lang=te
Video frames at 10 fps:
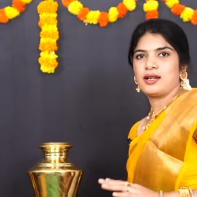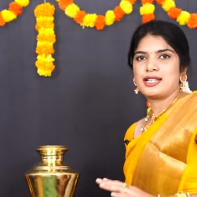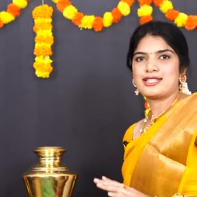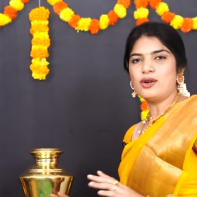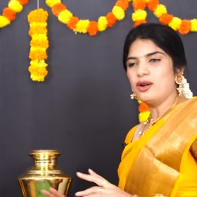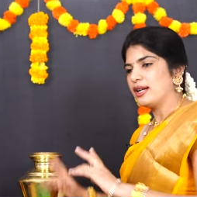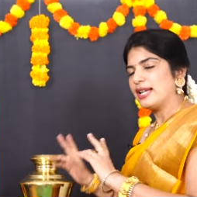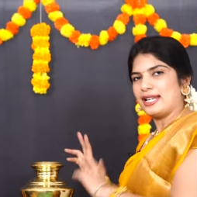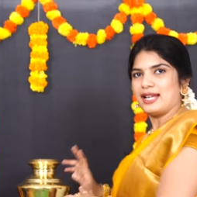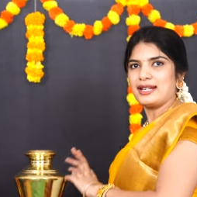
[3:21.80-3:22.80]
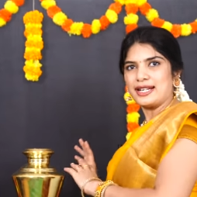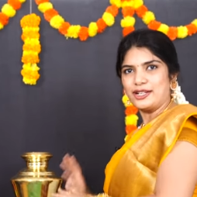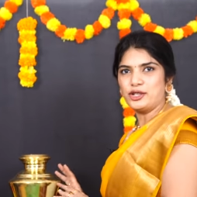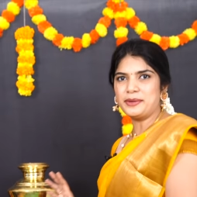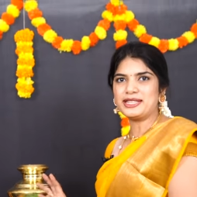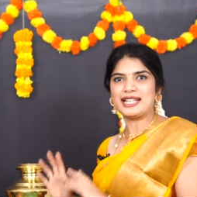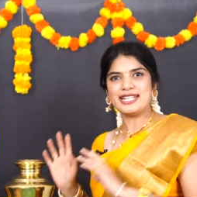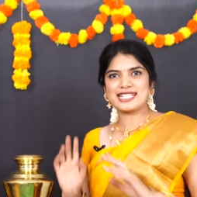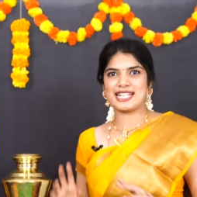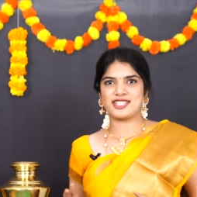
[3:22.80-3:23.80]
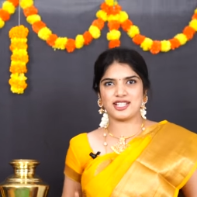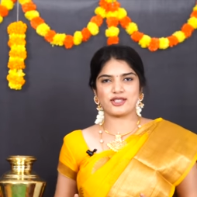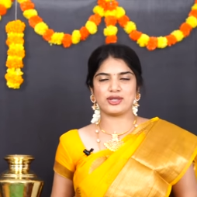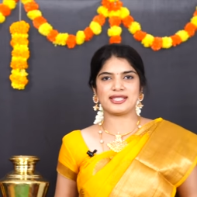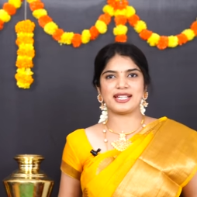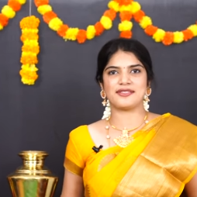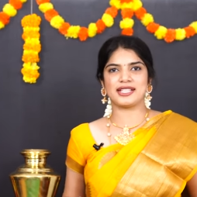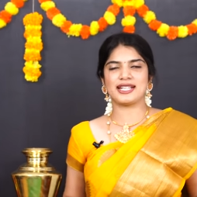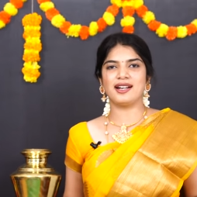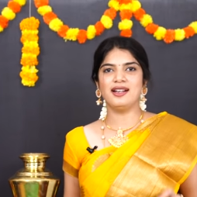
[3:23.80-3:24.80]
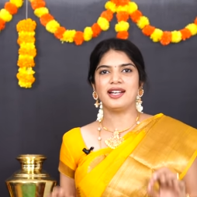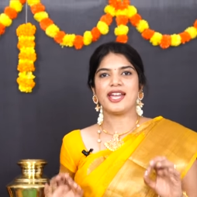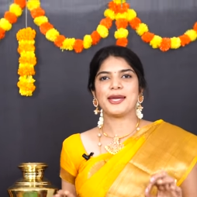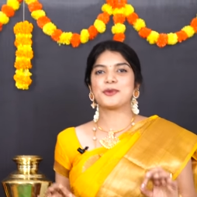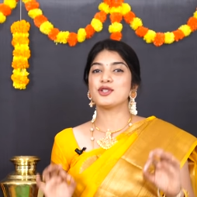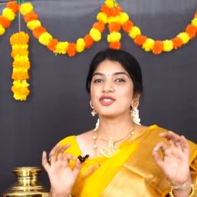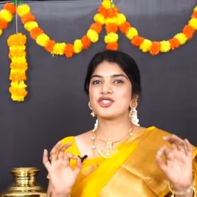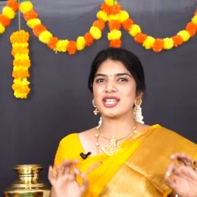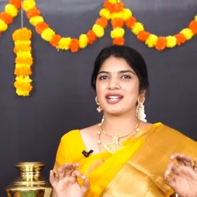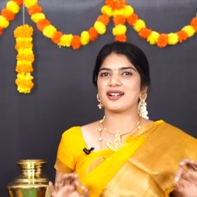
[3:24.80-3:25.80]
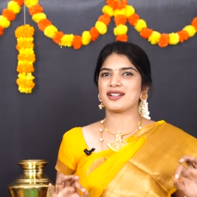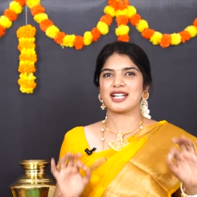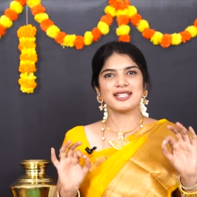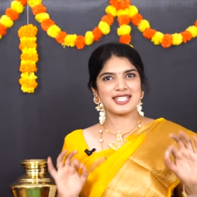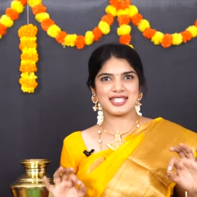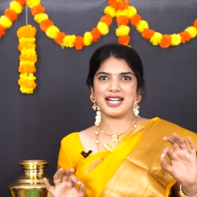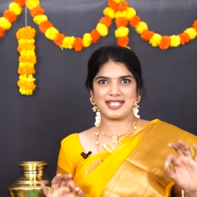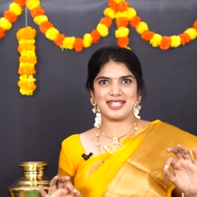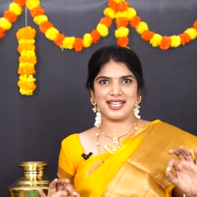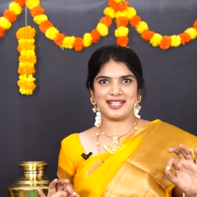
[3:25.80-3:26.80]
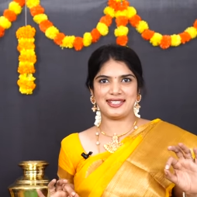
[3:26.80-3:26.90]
సో ఇలా రెండు బిడ్డల్ని సెట్ చేసుకున్న తర్వాత ఇప్పుడు చీర కట్టడం స్టార్ట్ చేయాలి